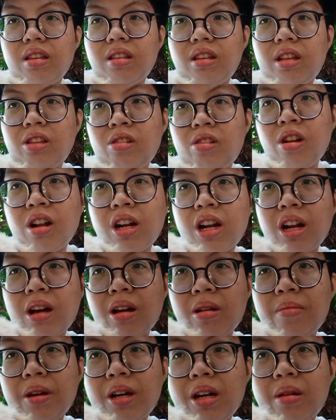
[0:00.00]
dito lang
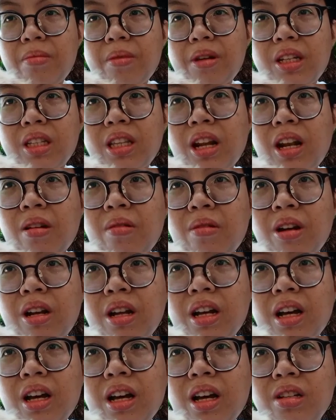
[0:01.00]
matamak kami ito dalawa ng
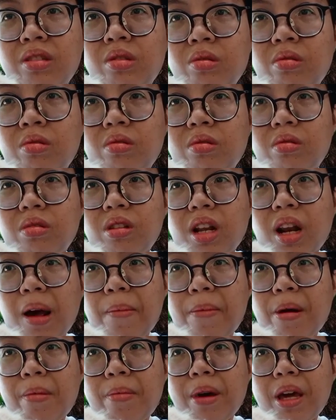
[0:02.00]
ah, aso ko na
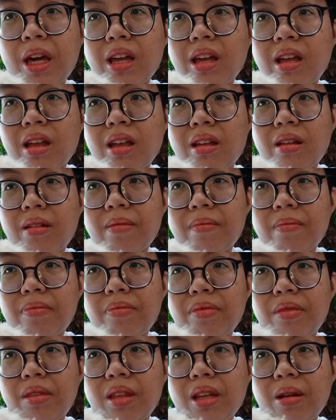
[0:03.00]
nagpapay nagpapahinga
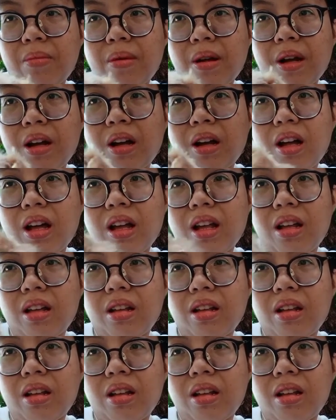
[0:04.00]
pag ah,